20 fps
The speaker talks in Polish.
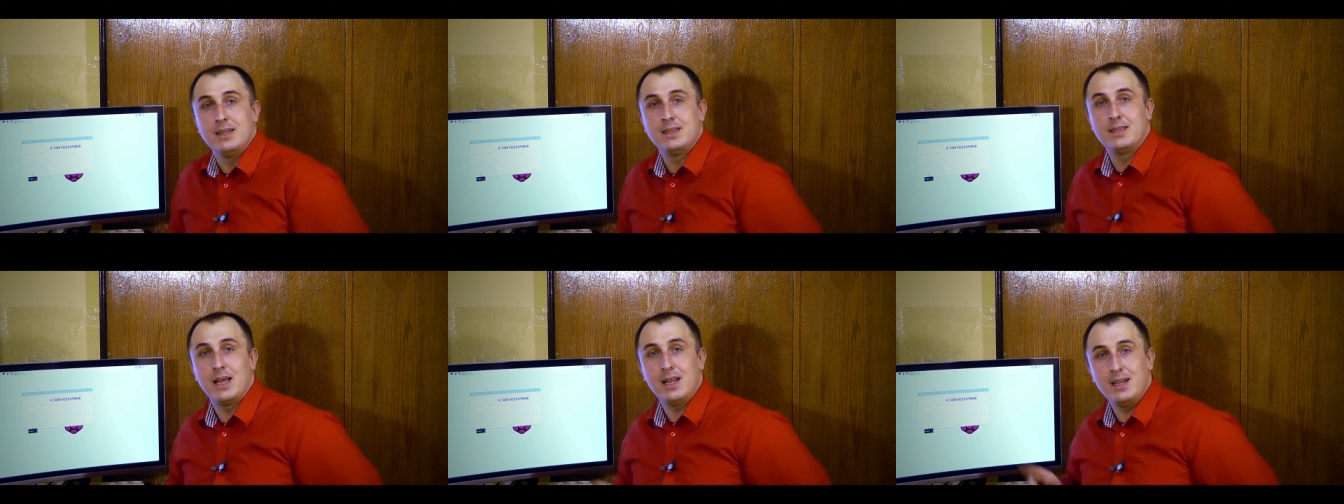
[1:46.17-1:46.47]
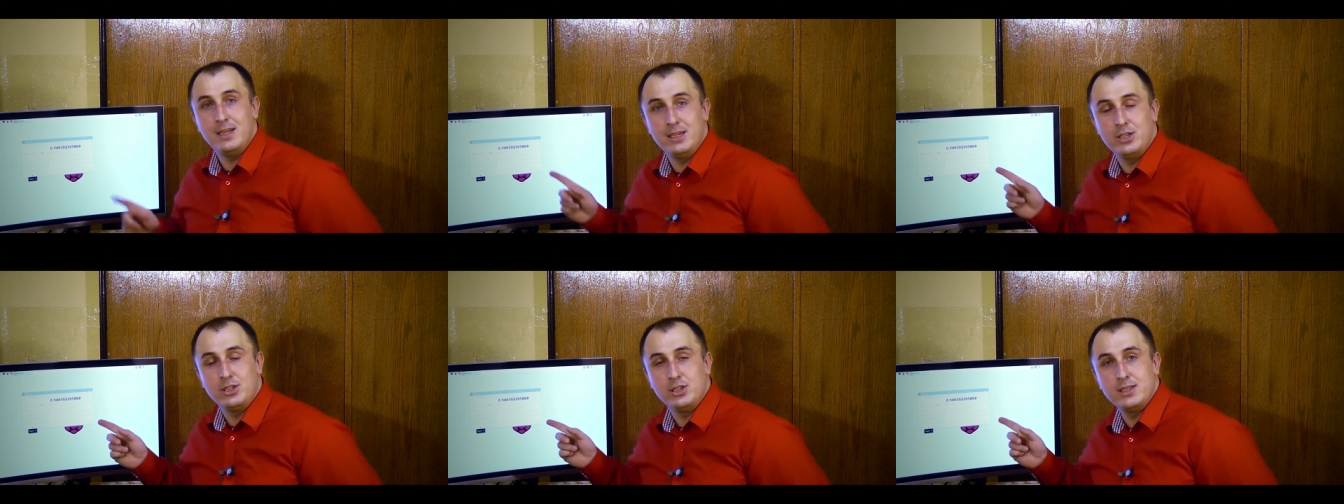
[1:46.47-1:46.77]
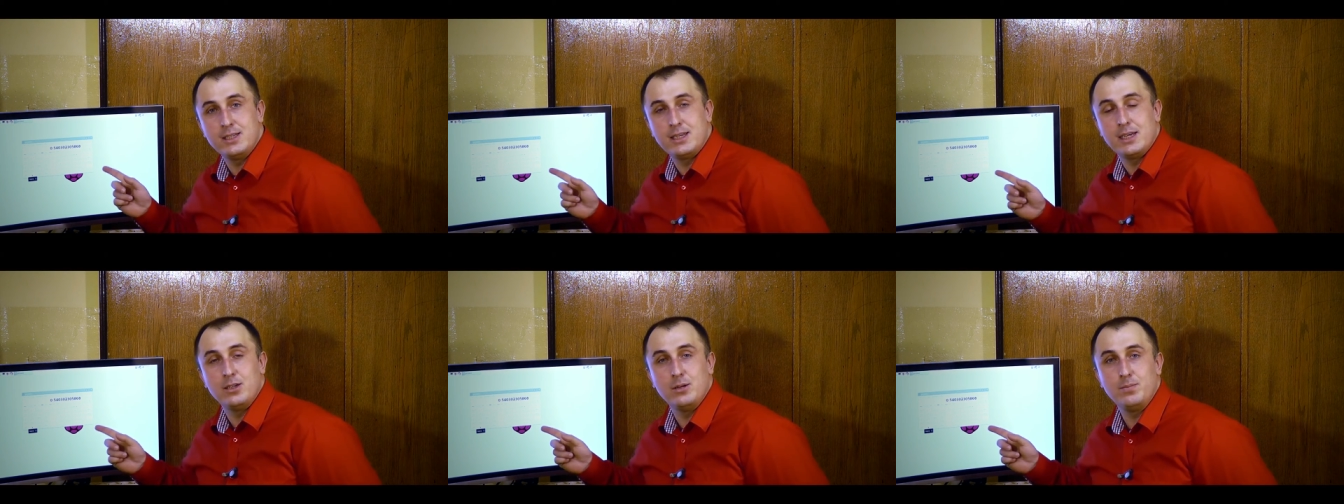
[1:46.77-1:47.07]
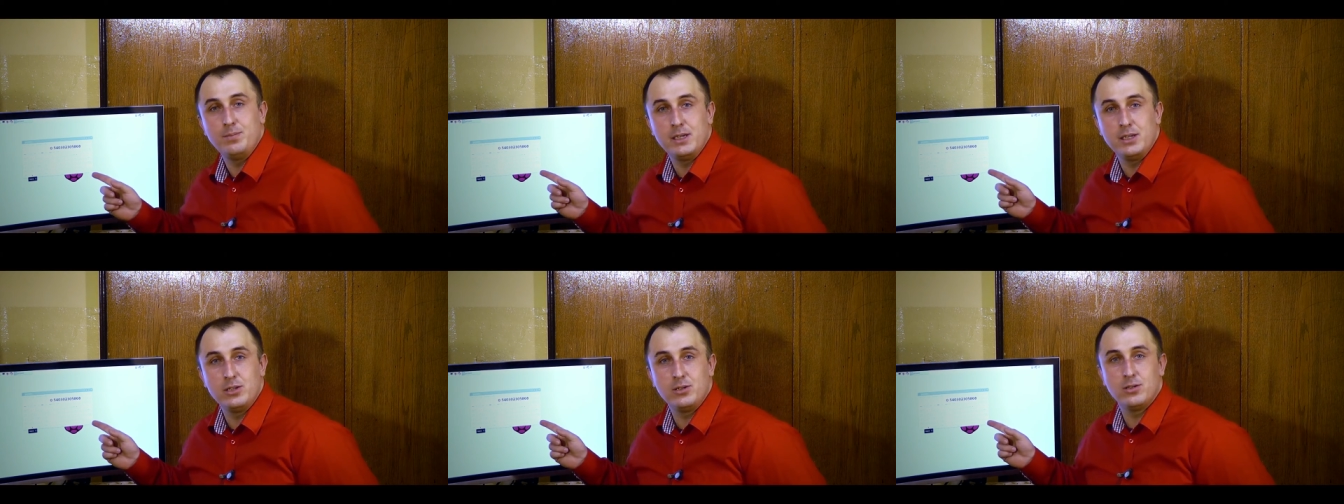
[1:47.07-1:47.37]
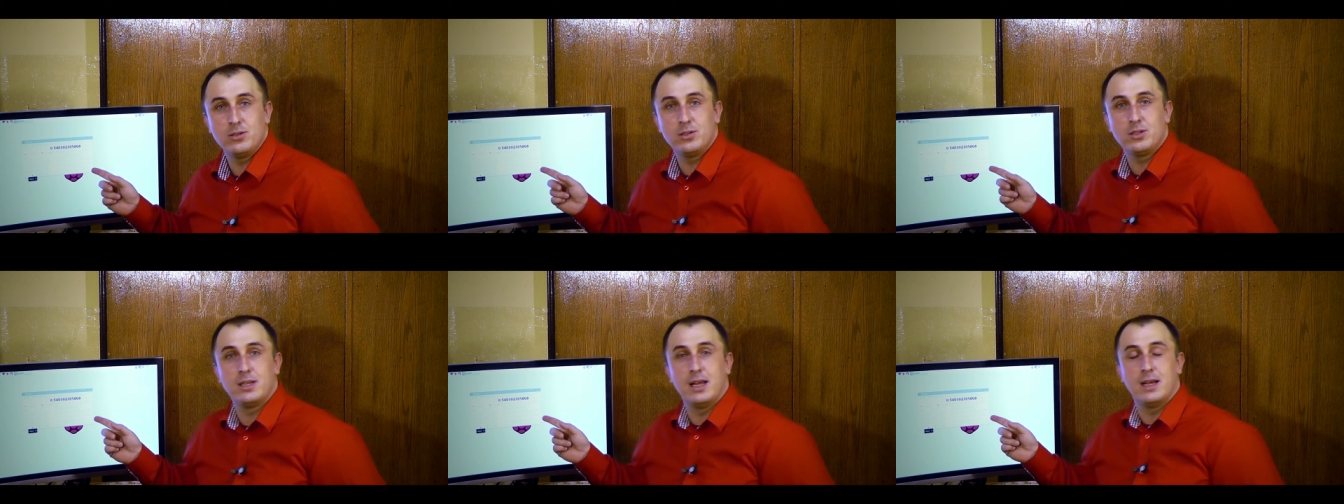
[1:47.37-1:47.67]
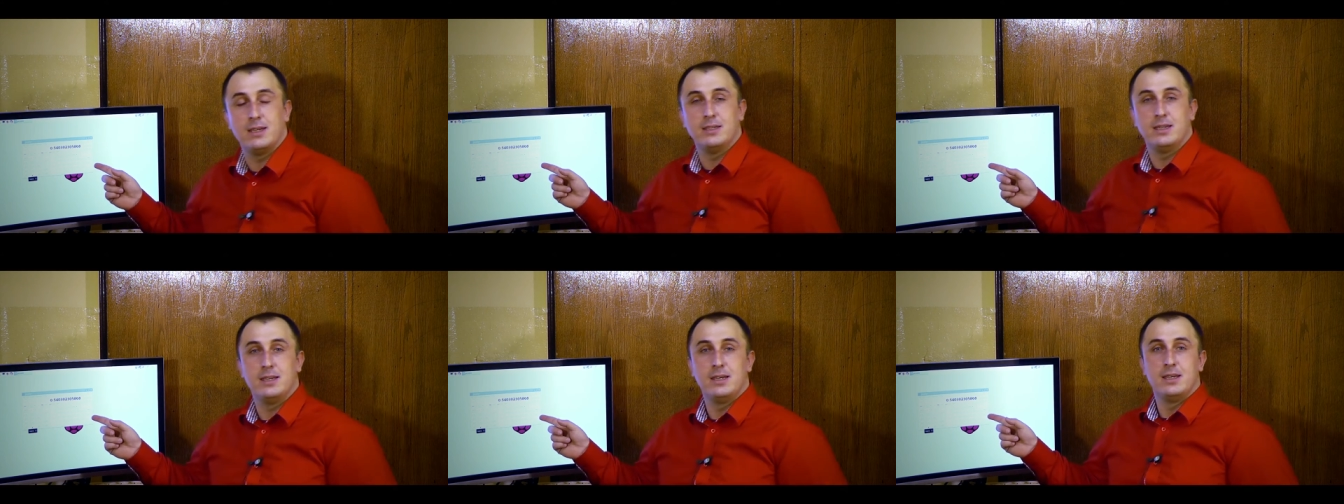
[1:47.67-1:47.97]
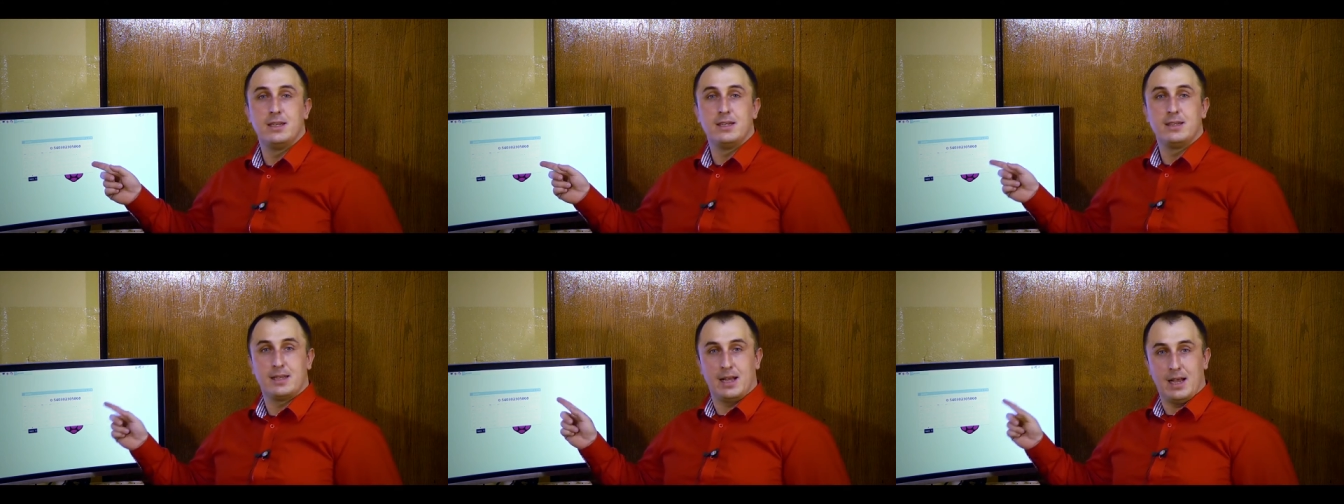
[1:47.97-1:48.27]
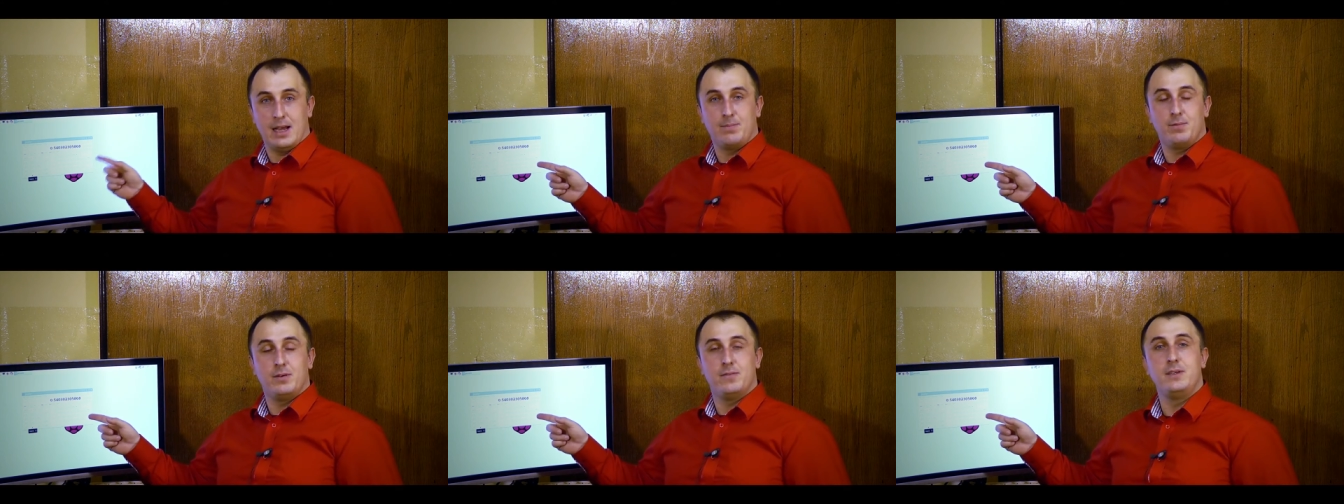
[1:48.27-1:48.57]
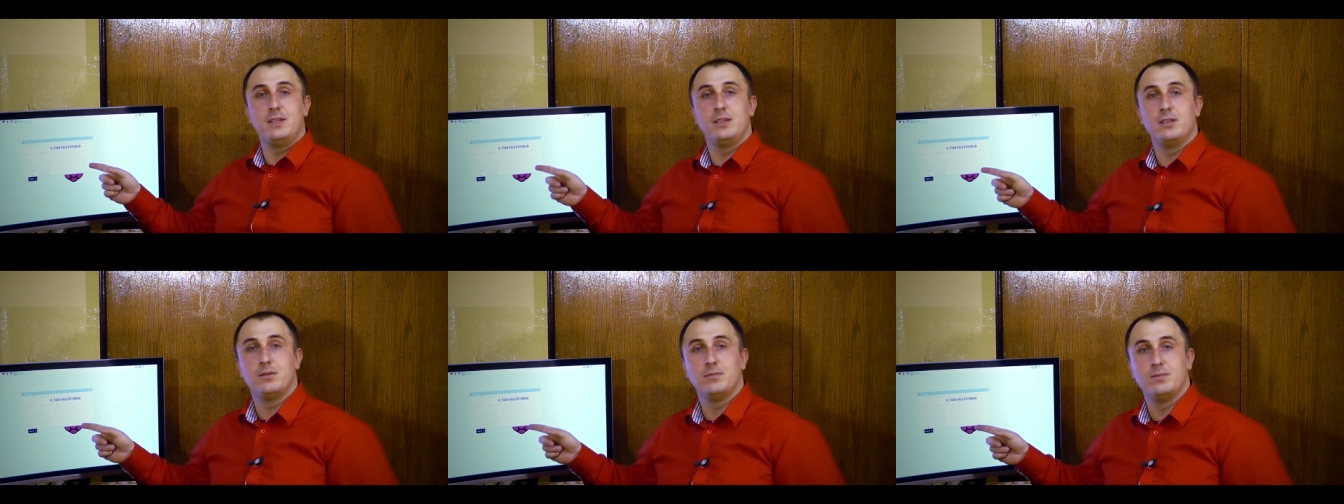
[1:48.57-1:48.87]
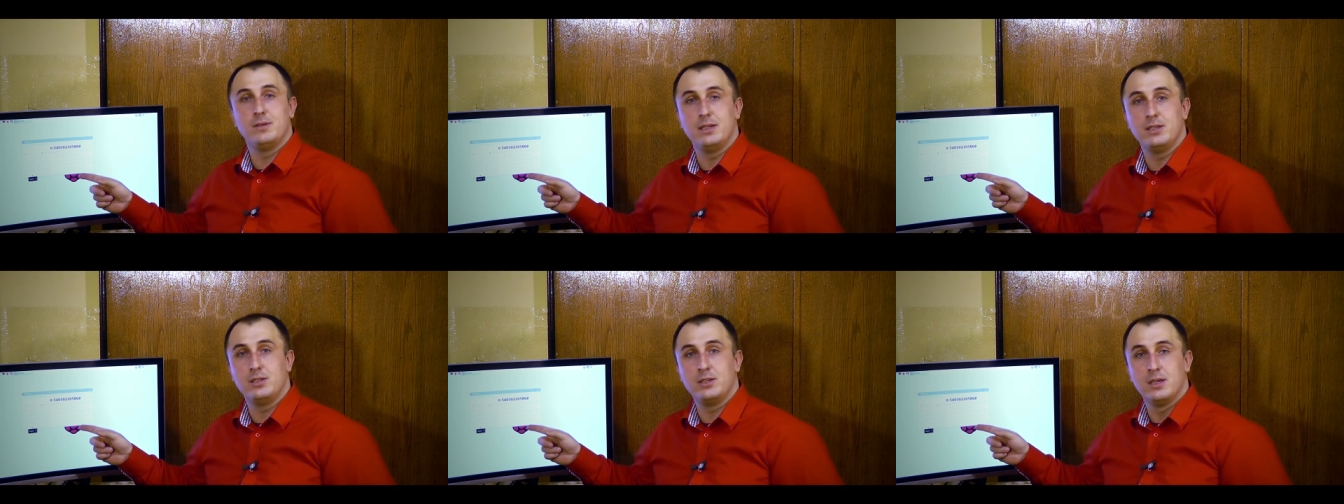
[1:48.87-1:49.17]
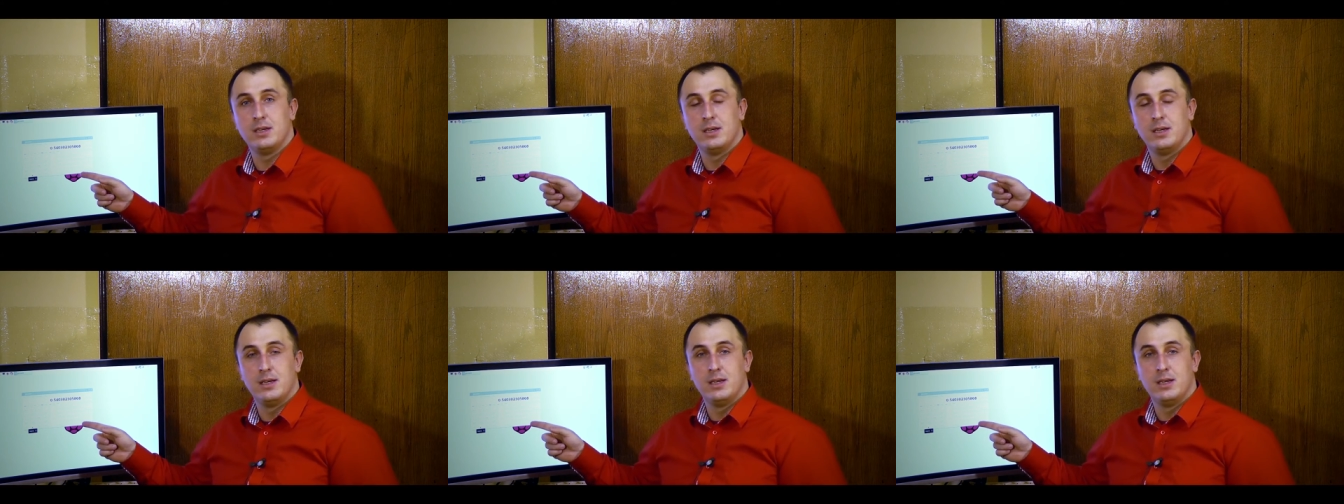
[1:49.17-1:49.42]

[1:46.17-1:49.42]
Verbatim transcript: Ten liczy 0,54. Tak powinno być.